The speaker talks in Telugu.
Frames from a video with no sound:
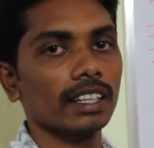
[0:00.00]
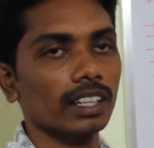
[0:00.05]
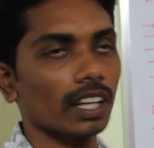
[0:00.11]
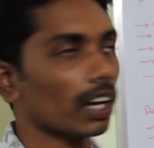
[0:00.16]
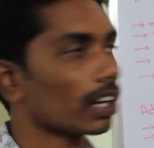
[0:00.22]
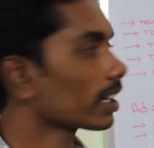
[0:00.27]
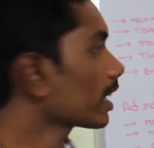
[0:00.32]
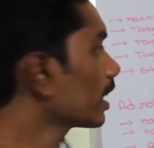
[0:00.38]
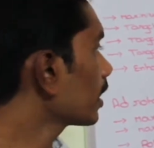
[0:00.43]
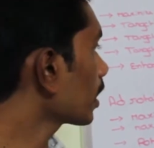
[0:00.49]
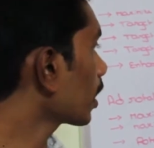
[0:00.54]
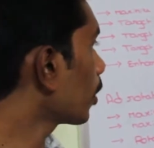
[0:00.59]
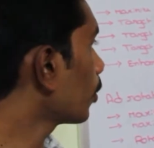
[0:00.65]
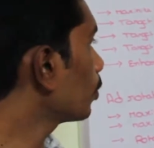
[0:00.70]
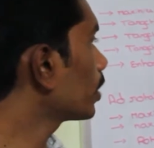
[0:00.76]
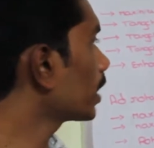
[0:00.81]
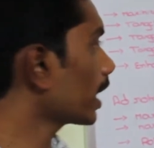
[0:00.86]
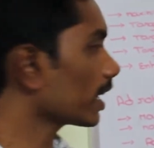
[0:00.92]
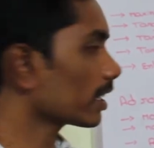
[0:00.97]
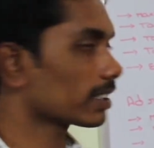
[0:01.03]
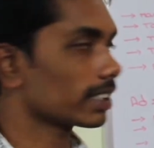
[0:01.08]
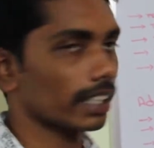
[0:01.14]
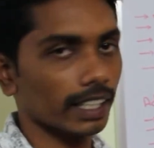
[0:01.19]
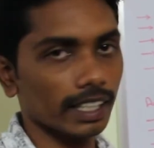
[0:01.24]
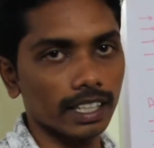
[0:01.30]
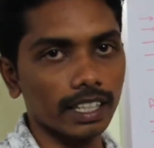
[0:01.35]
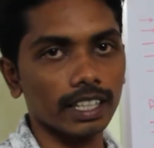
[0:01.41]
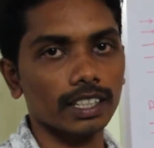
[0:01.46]
టార్గెట్ అవుట్ ర్యాంక్
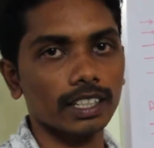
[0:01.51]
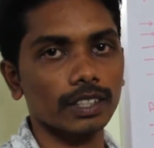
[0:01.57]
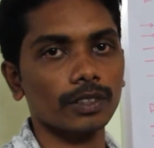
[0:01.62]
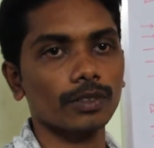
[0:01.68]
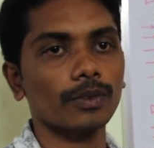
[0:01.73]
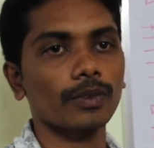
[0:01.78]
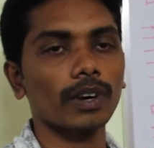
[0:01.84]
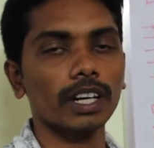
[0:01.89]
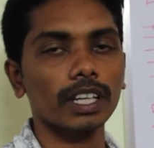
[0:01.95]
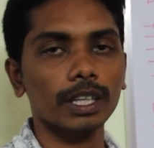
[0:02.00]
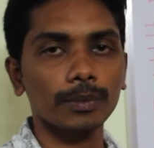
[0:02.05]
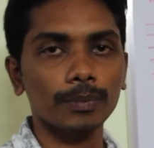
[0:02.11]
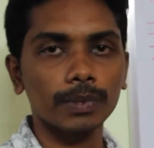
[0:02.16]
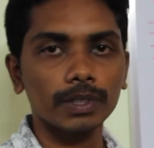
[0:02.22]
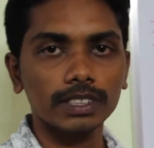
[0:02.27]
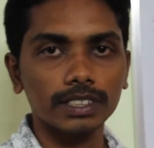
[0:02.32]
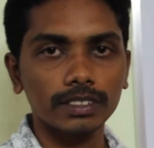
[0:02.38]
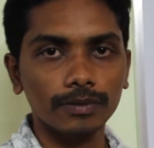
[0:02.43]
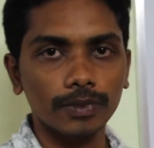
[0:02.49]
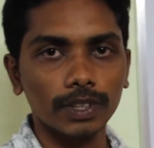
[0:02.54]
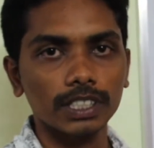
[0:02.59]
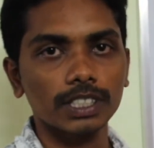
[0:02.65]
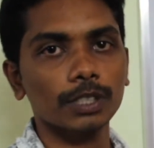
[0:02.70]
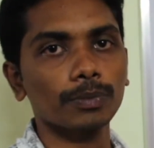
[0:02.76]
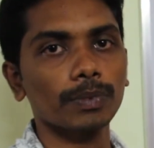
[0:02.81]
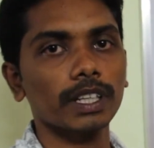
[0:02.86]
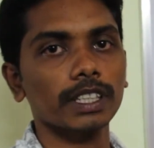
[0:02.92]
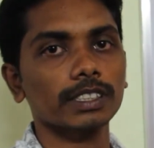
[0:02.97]
షేరింగ్ అంటారు వాడిది ఇప్పుడు
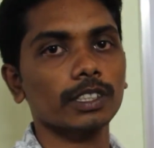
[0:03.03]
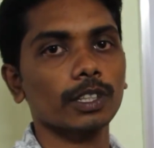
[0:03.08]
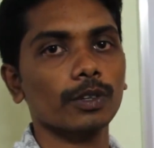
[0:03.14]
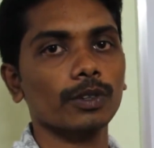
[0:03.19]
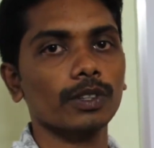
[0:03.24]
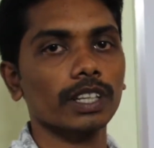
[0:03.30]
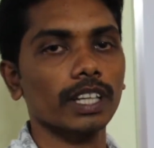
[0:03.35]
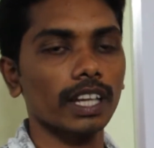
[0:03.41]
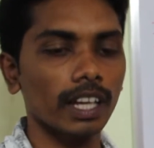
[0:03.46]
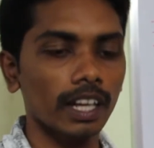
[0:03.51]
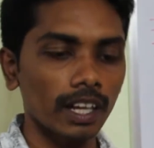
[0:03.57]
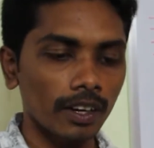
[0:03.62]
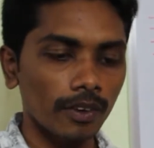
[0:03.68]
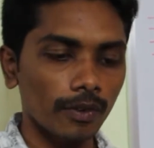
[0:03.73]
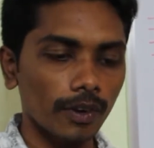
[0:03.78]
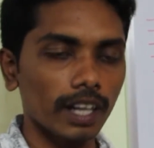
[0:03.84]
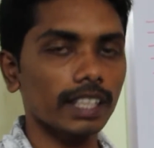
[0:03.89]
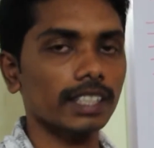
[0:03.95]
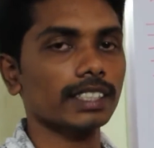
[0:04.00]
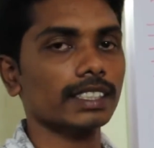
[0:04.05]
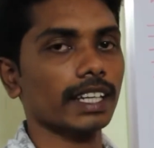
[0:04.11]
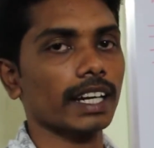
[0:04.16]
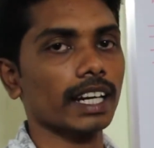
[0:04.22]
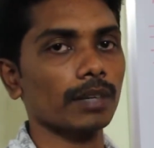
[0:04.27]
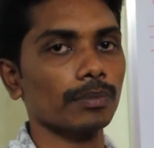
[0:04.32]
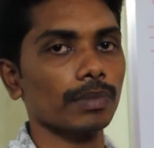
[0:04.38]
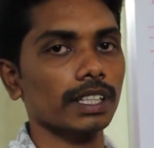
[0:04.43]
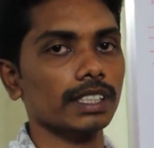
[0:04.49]
ఫస్ట్ ప్లేస్లో ఉంటే వాడిది
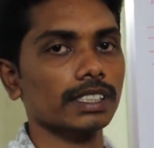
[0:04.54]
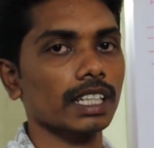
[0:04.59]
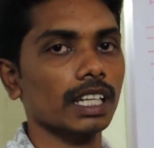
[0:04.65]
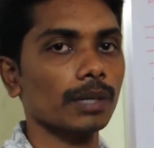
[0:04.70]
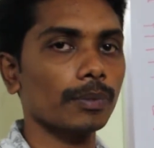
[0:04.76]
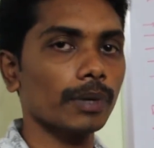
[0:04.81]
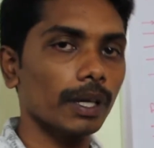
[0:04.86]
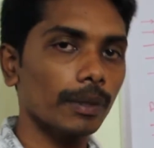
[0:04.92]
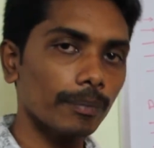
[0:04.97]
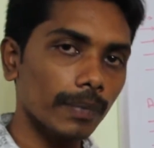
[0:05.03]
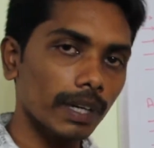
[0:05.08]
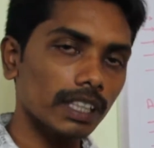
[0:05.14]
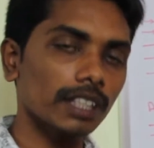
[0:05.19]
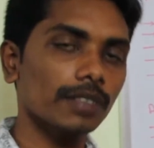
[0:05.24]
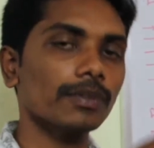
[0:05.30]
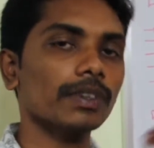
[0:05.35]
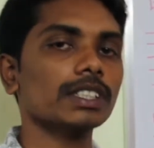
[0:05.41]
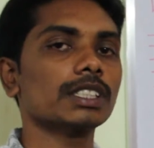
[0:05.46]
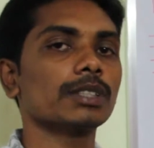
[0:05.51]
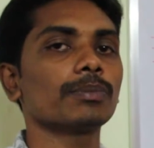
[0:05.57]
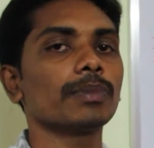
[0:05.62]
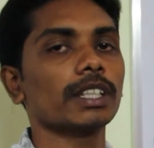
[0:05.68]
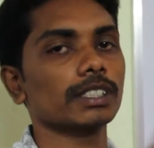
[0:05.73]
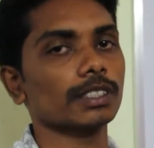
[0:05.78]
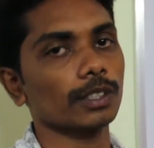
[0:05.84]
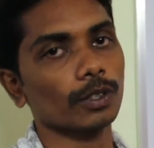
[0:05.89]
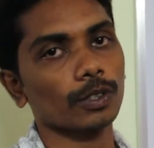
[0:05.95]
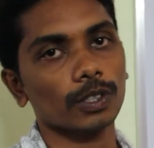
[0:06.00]
సెకండ్ ప్లేస్కి వెళ్ళిపోయి మంది ఫస్ట్
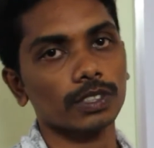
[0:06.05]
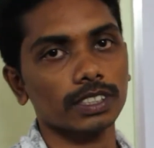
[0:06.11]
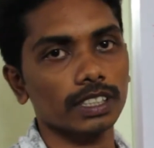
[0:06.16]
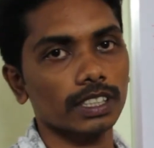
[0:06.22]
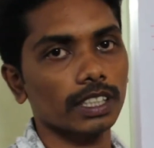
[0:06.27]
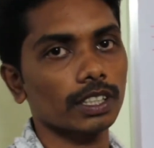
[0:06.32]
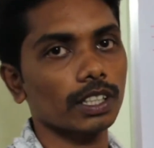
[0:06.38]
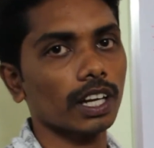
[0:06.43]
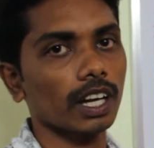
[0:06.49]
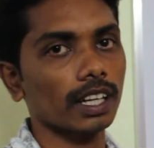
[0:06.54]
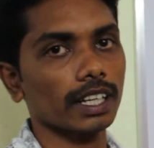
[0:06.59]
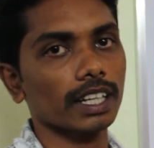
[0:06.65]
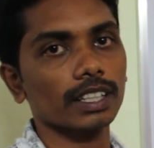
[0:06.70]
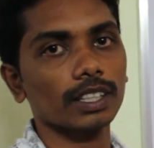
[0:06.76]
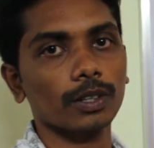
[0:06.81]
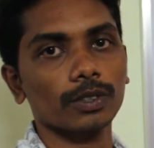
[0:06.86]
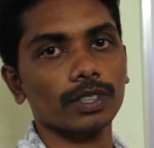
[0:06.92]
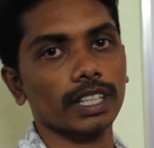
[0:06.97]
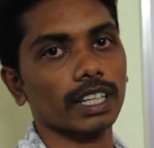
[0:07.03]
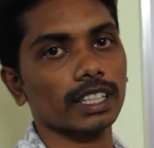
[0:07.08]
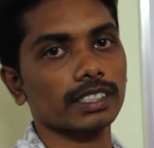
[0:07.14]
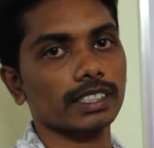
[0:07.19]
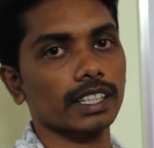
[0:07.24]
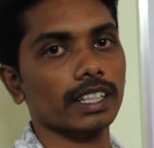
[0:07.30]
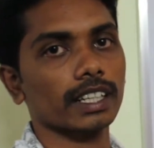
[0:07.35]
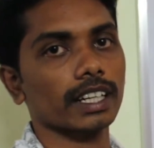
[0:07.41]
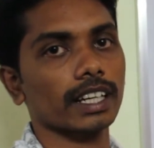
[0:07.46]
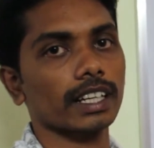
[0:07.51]
ప్లేస్లోకి వస్తుంది టార్గెట్ అవుట్ ర్యాంక్
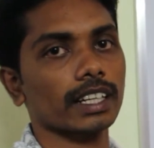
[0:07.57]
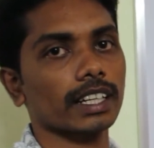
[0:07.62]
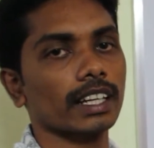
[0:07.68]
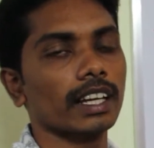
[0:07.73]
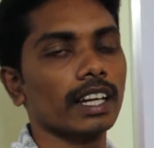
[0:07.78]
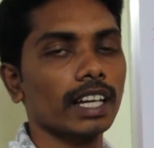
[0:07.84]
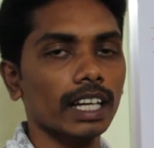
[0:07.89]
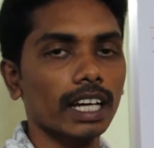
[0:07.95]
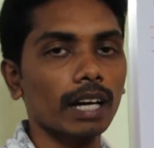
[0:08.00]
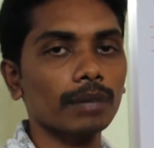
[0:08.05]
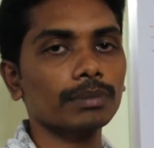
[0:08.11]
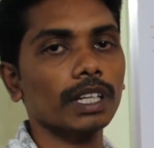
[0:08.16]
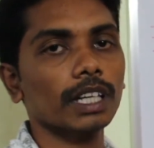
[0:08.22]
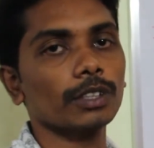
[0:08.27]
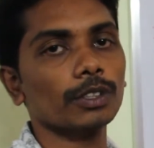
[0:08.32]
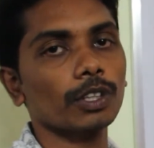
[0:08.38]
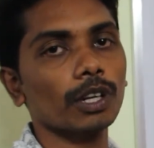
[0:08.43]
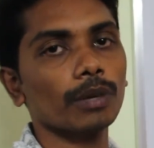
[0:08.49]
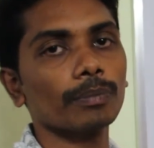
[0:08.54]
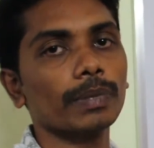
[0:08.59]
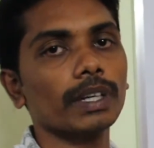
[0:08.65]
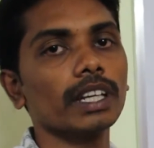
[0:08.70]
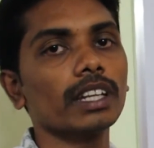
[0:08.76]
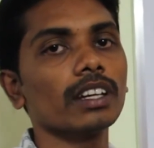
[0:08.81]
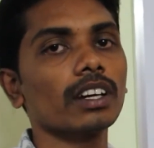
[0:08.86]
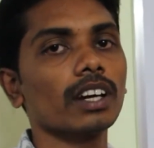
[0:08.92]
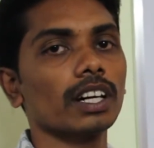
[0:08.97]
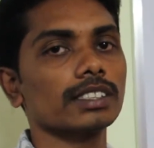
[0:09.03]
షేరింగ్ అంటే కాకపోతే ఇందులో
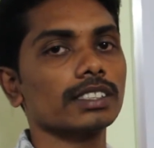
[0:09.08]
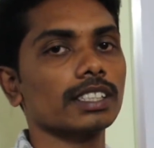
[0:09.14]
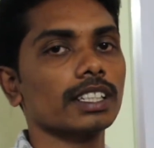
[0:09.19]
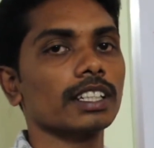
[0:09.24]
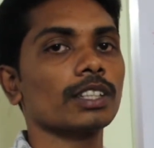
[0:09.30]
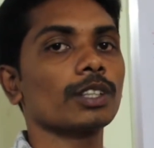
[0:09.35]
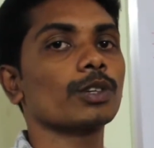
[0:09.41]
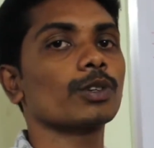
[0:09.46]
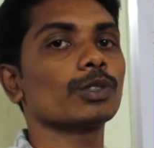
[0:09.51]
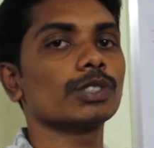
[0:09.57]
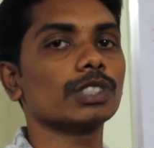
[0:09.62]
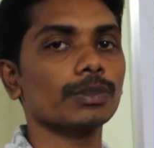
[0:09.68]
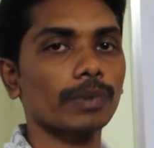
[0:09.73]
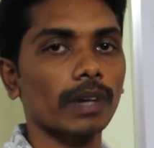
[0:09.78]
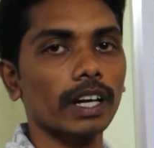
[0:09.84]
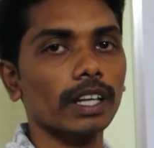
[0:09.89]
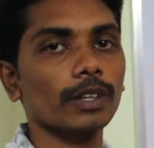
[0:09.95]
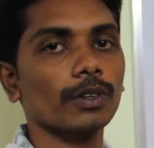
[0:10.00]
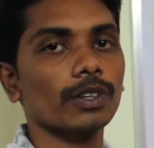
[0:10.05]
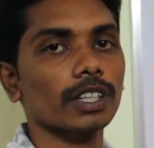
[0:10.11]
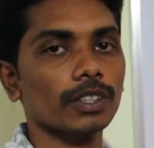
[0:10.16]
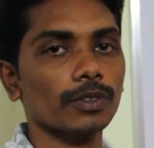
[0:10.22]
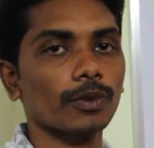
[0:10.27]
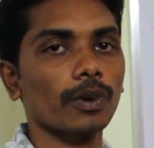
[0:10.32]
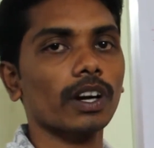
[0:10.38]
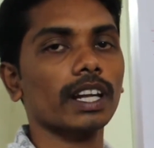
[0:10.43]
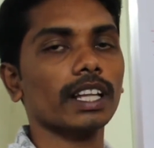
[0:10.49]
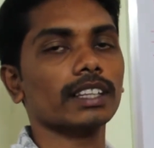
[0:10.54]
బిడ్డింగ్ కాస్ట్ అనేది కొంచెం హై ఉంటుంది
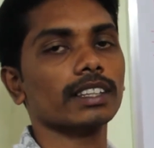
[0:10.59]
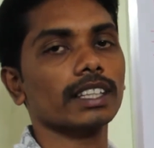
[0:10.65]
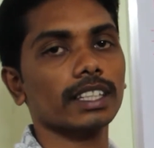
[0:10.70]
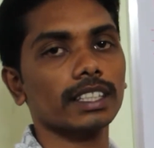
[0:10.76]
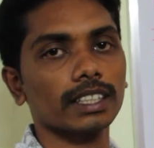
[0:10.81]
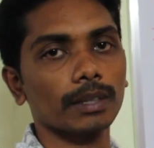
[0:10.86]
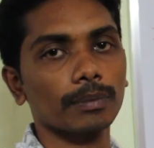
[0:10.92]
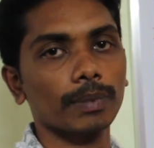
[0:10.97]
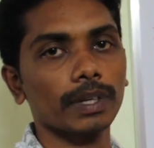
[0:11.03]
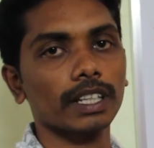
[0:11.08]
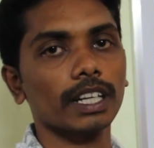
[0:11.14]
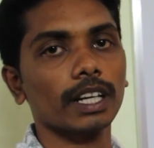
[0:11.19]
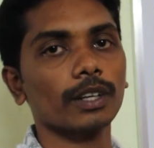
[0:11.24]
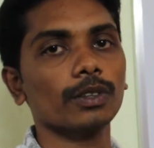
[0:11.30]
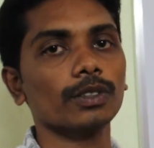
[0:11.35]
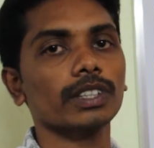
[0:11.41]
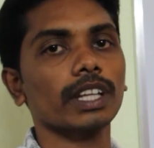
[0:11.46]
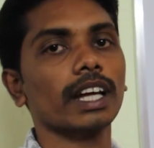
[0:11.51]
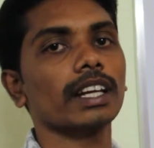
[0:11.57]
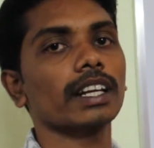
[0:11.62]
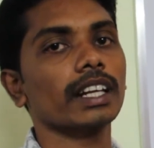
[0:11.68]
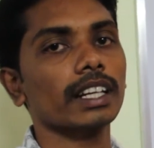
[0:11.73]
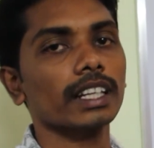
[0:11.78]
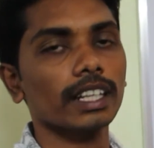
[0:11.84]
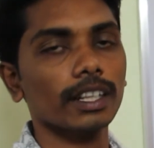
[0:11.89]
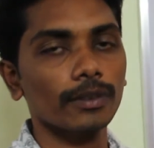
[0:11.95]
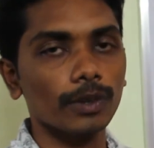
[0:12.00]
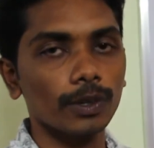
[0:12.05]
వాడు ఎంత అయితే పెట్టాడో
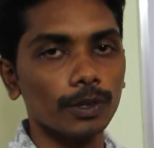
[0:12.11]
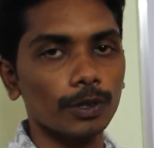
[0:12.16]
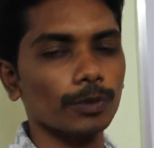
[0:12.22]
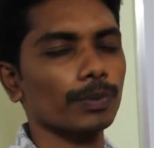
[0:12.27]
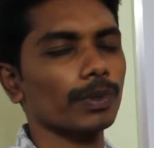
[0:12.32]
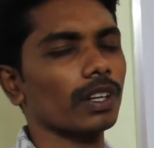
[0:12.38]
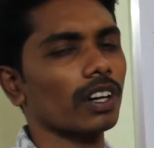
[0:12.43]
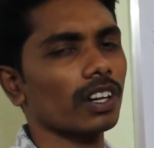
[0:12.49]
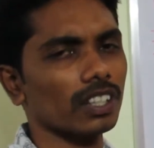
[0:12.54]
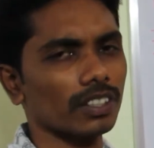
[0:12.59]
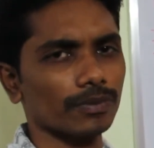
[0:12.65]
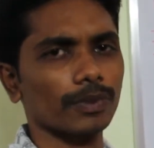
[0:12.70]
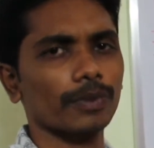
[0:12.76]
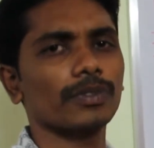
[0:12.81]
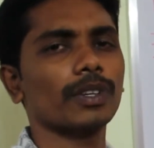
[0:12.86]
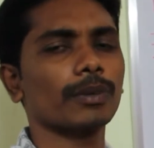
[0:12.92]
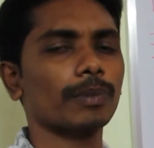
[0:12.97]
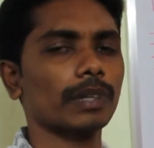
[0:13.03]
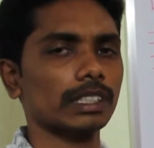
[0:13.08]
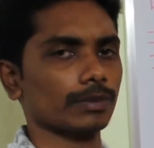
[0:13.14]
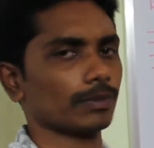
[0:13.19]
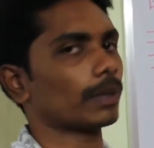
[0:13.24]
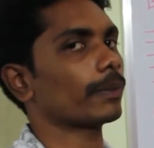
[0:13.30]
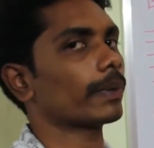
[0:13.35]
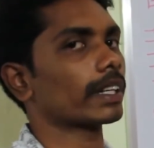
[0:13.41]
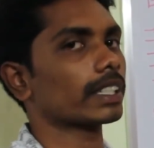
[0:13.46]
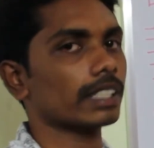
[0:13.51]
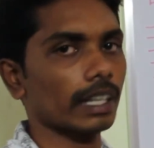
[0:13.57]
దానికంటే వన్ రూపీ ఆర్ ఫిఫ్టీ పైస్
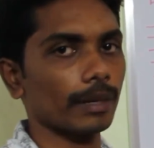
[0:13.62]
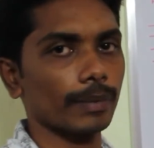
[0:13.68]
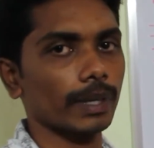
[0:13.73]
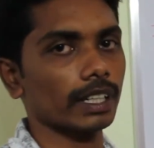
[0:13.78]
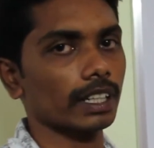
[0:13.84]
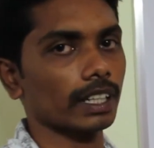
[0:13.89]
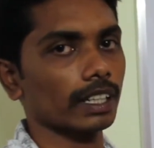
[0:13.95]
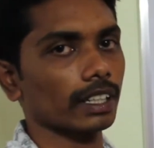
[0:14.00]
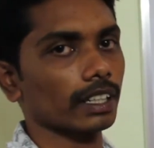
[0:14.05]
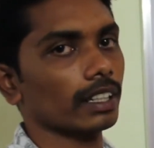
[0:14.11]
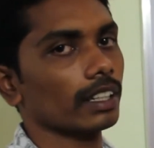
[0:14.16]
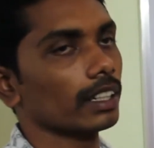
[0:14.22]
మనం ఎక్స్ట్రా పెట్టాలి